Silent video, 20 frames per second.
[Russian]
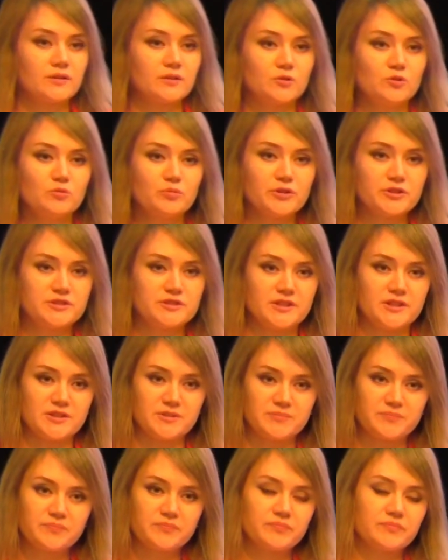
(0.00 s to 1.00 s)
Добрый
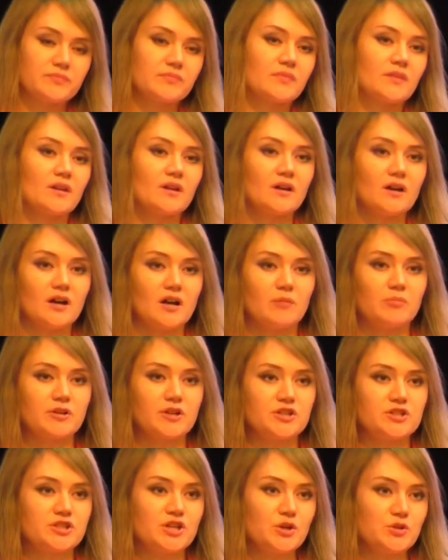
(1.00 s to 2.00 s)
день.
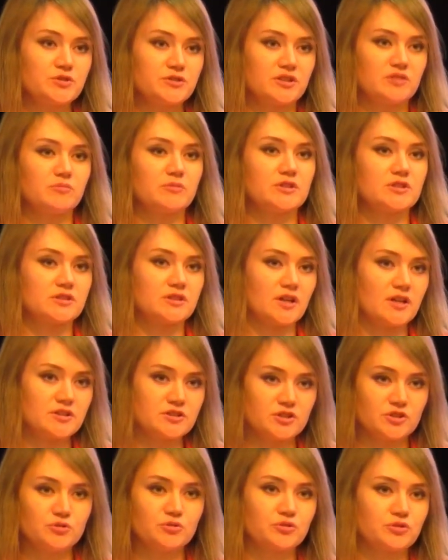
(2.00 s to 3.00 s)
Обращаюсь к
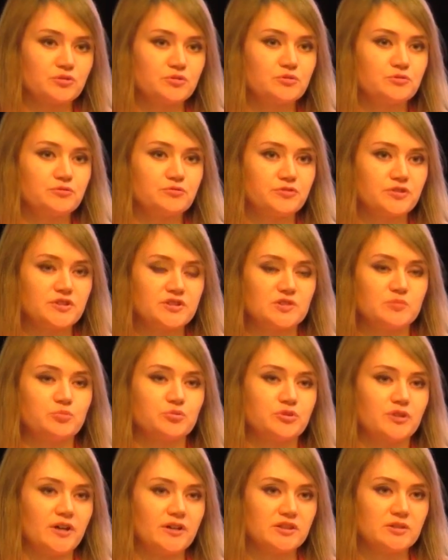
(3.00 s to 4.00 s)
администрации города Уфы, к
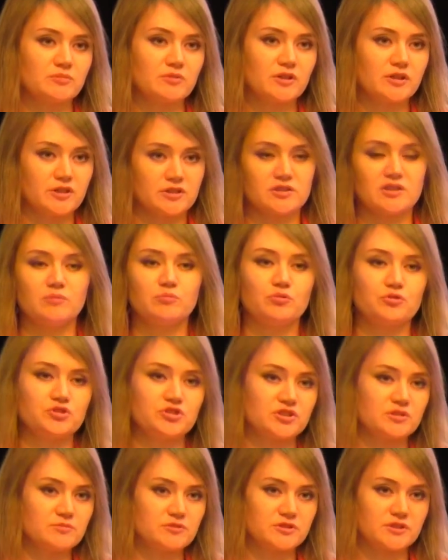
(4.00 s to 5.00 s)
депутатам и к
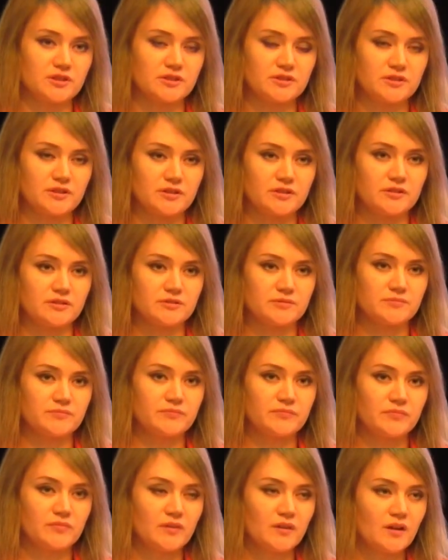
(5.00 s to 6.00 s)
разработчикам стратегии.
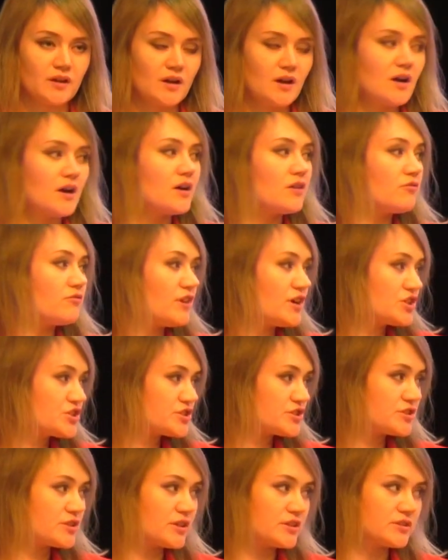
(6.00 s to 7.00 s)

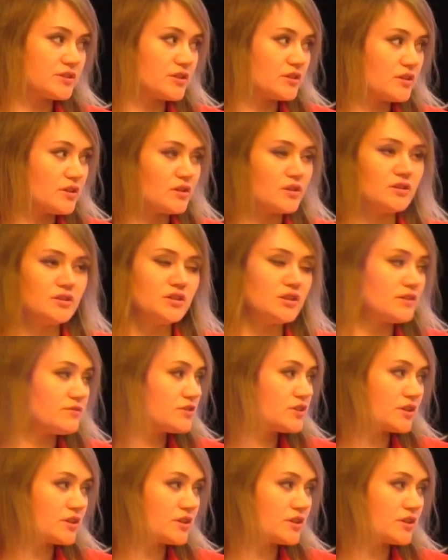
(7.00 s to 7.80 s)
Ваша стратегия не